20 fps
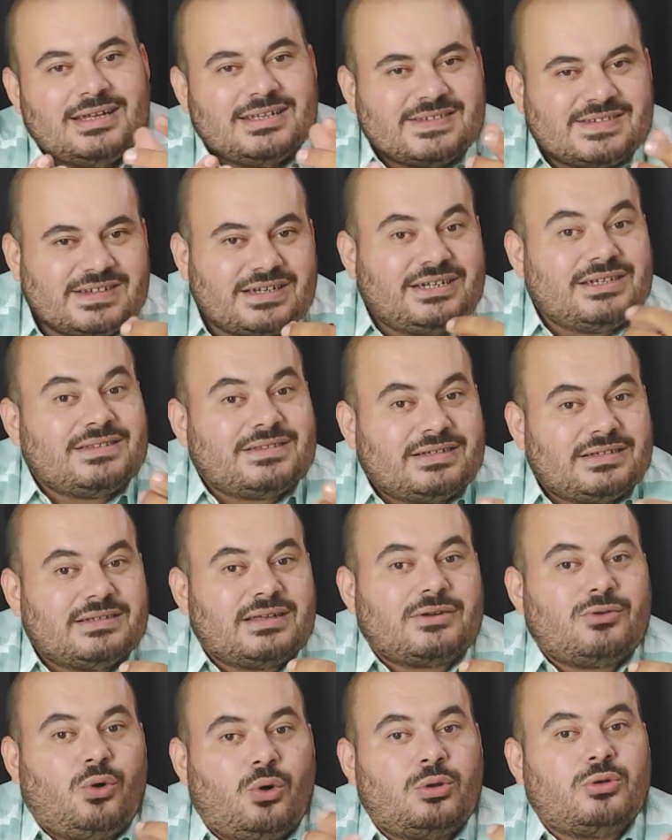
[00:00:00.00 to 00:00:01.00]

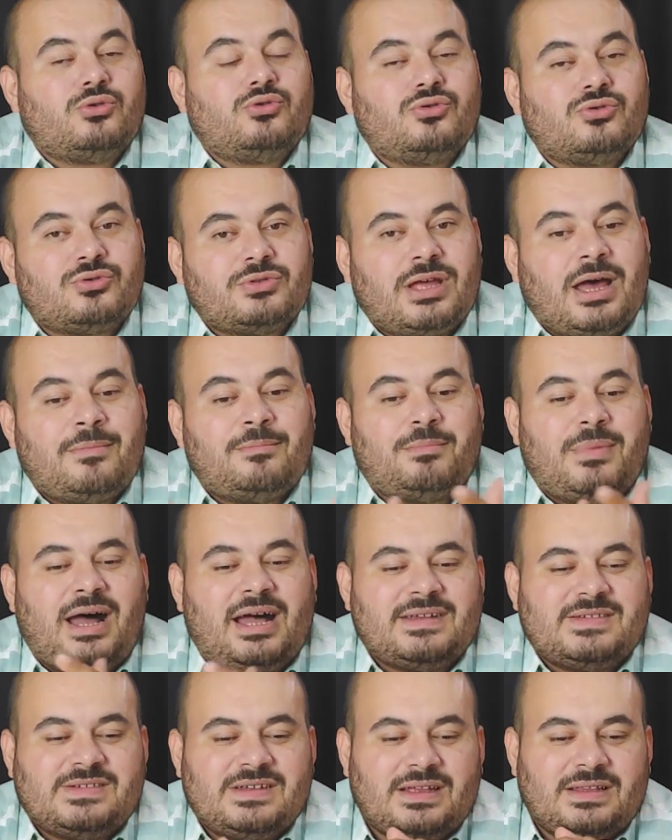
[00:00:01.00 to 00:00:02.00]
Sıkıntıları olduğundan
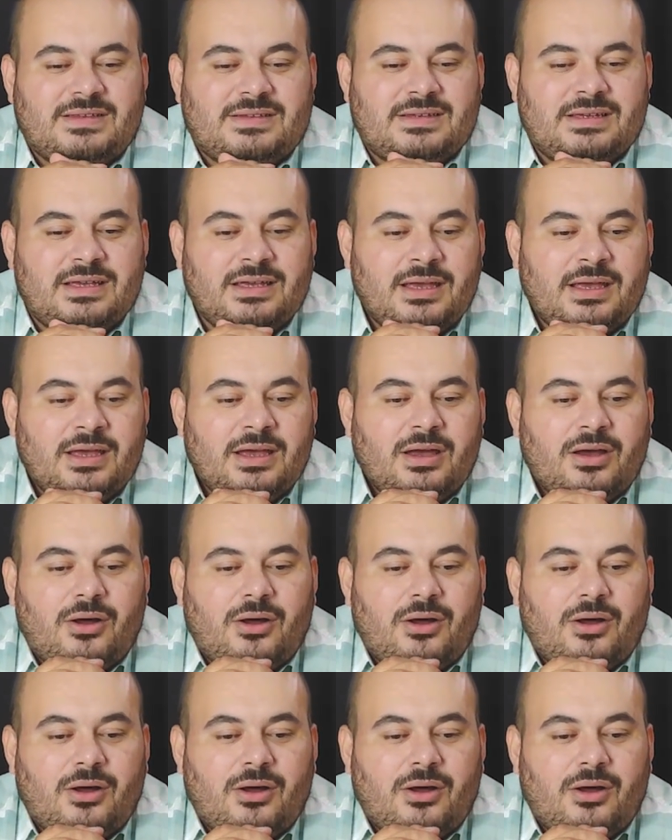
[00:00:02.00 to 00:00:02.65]
bahsetti.